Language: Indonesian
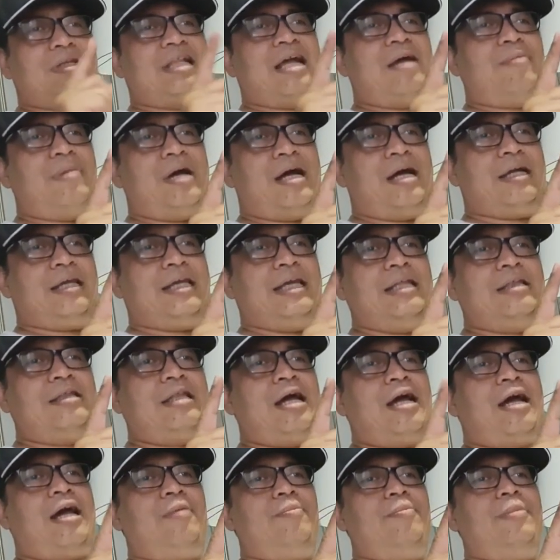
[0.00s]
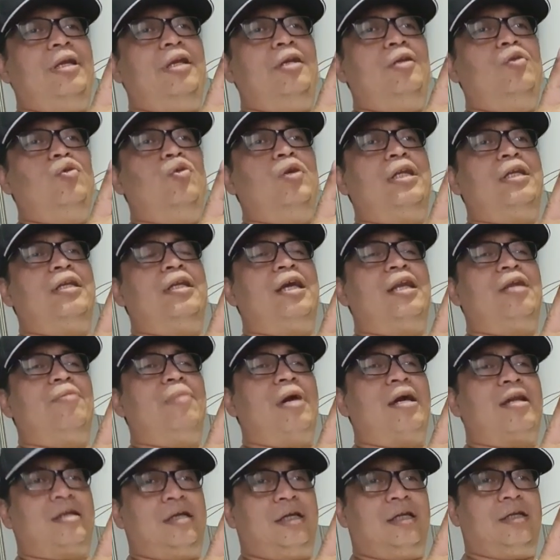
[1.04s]
Pertama, kita ambil duit
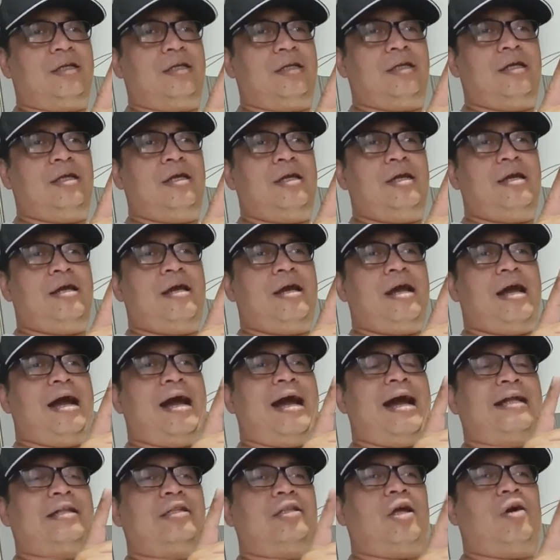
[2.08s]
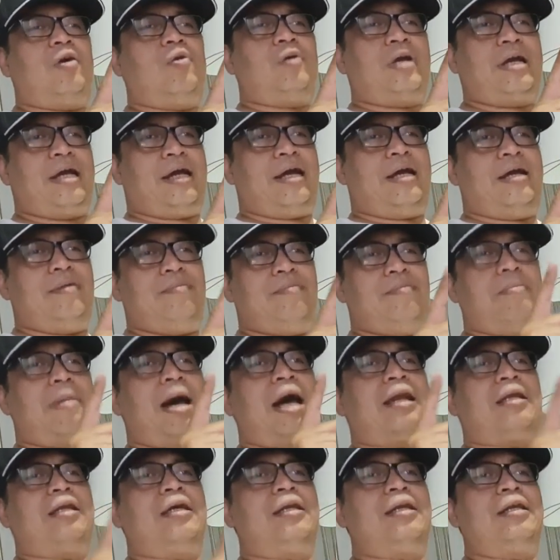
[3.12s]
dari market, ataukah
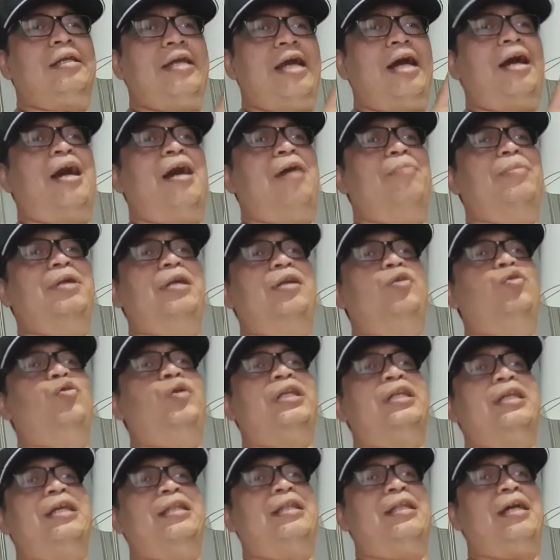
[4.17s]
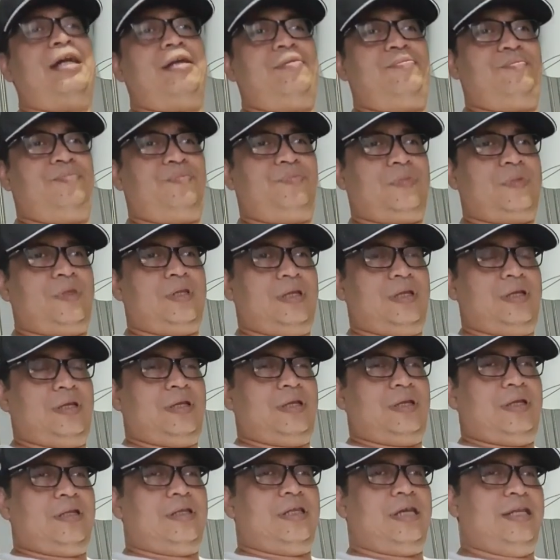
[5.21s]
market yang ngambil duit kita.
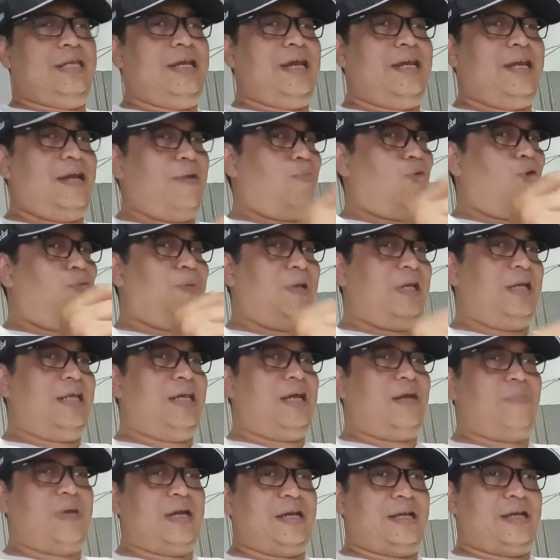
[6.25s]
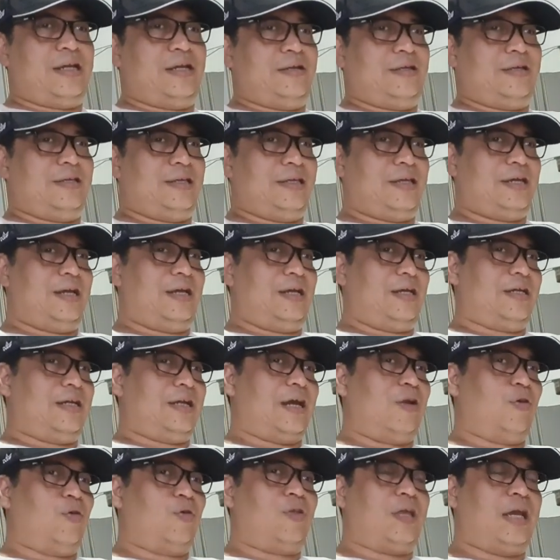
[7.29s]
Jadi Anda mau pilih yang mana?
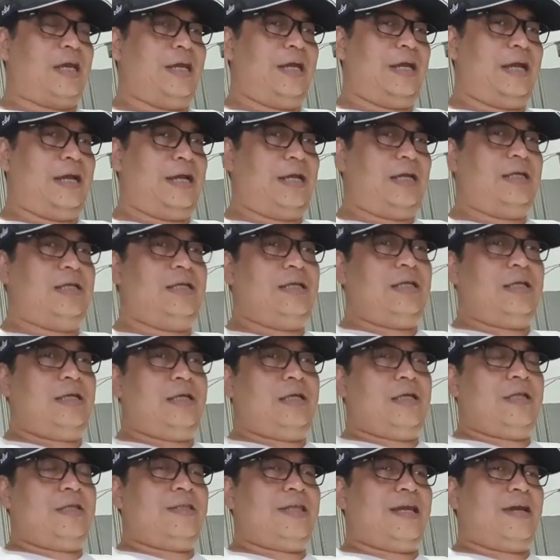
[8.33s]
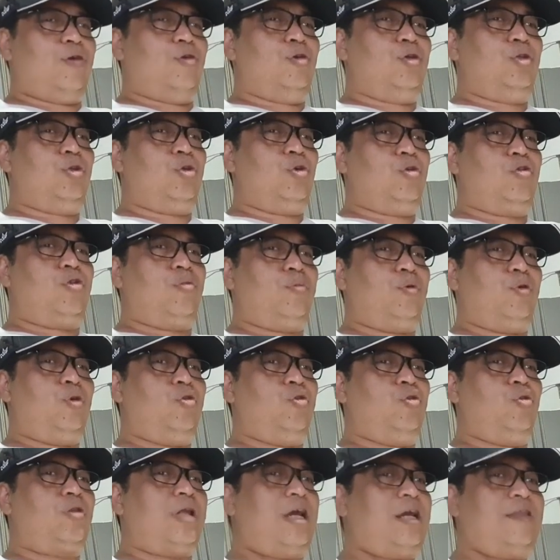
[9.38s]
Ya, kalau saya, saya untung 10
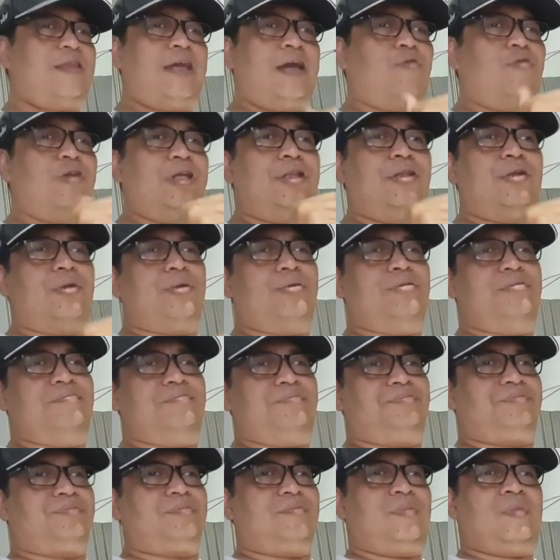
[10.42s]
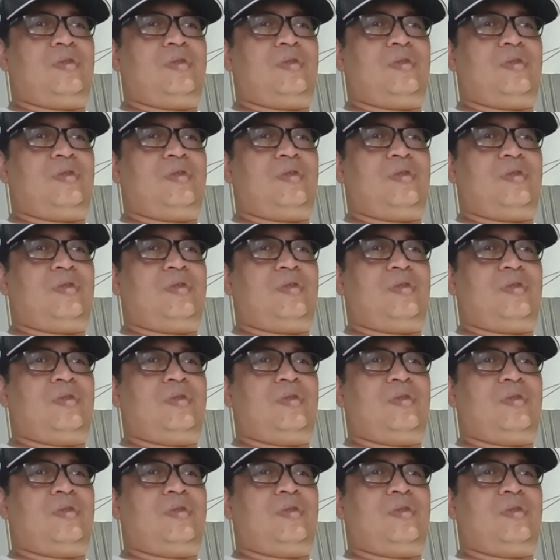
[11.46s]
juta, saya withdraw.